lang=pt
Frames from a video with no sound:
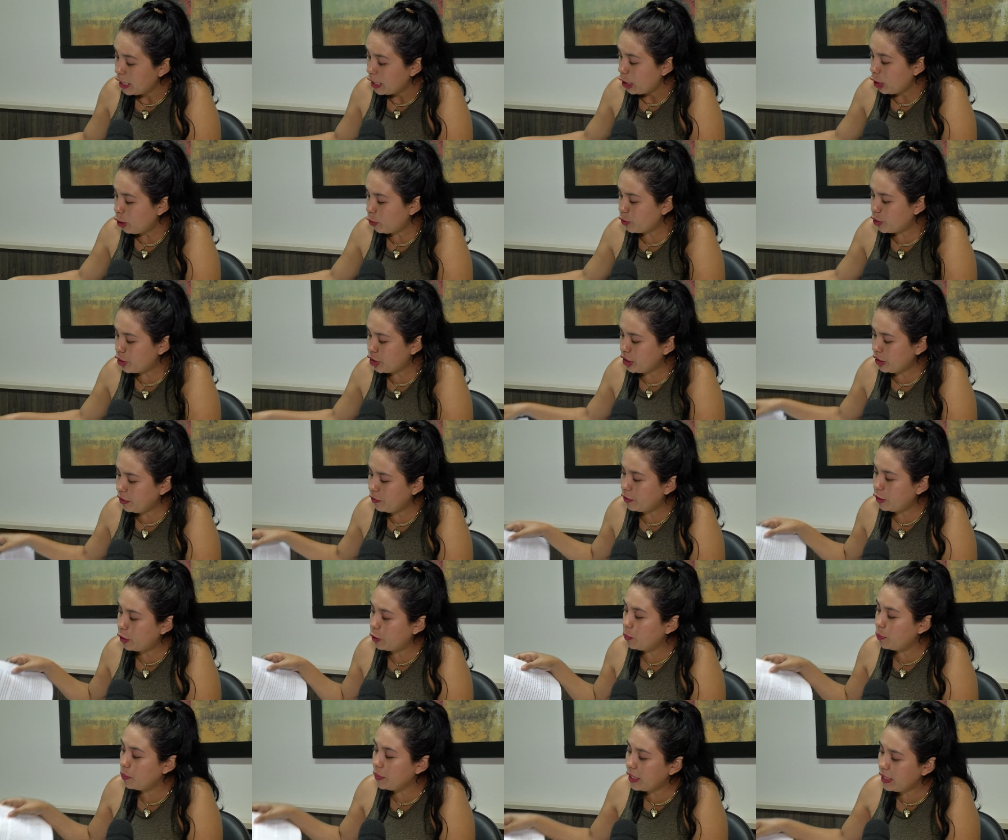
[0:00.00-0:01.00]
Eu estive
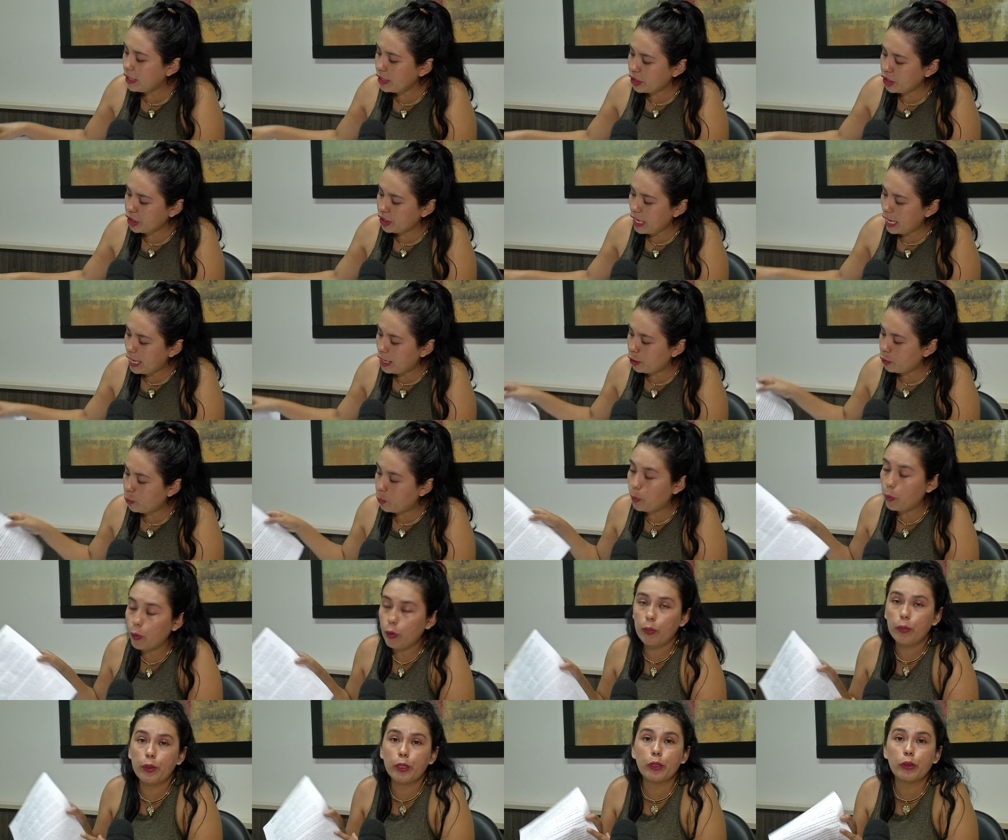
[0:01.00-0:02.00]
no Ministério
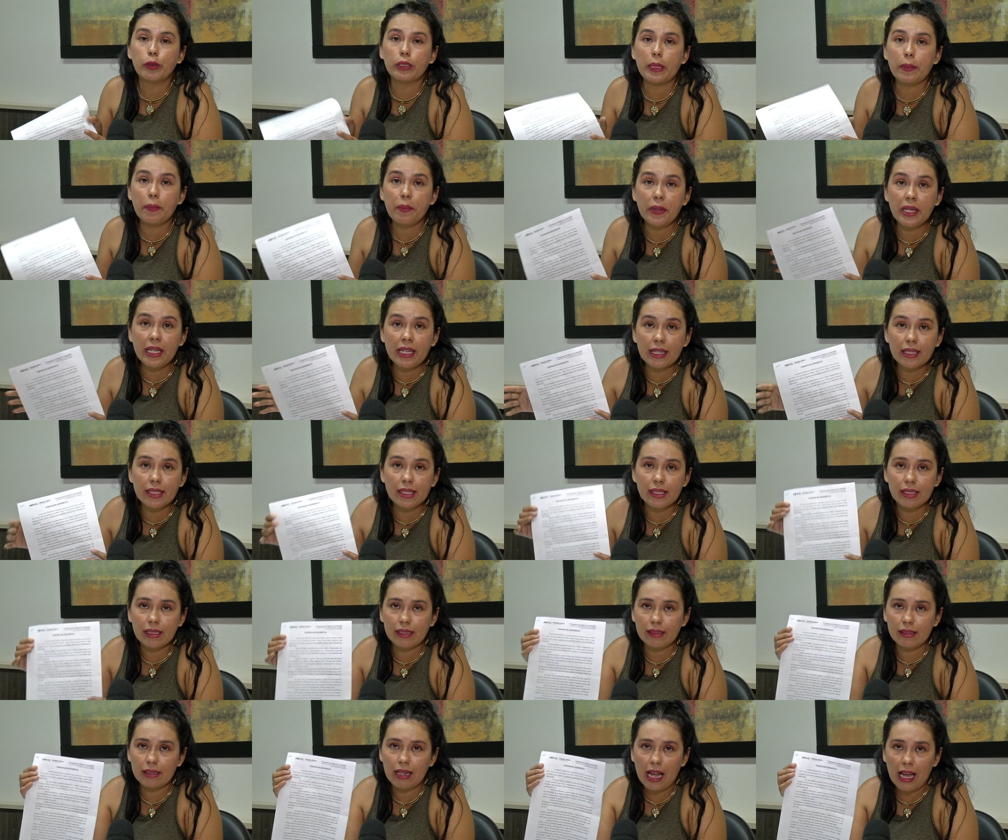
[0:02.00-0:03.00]
Público da minha
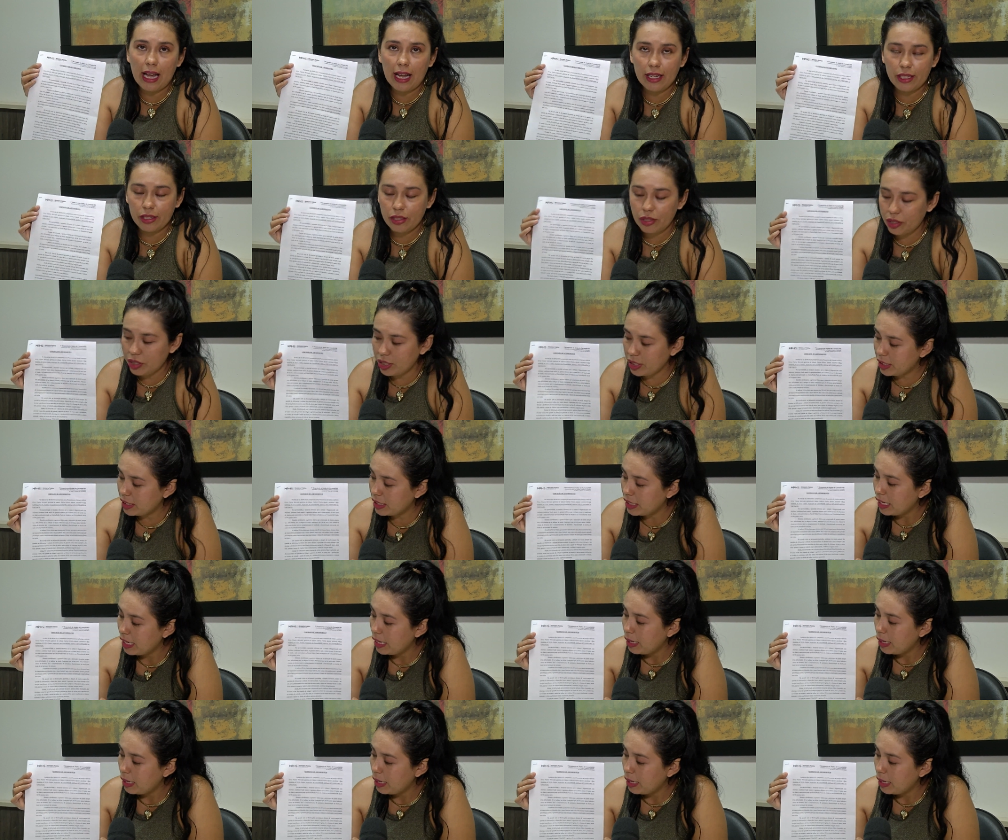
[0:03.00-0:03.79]
cidade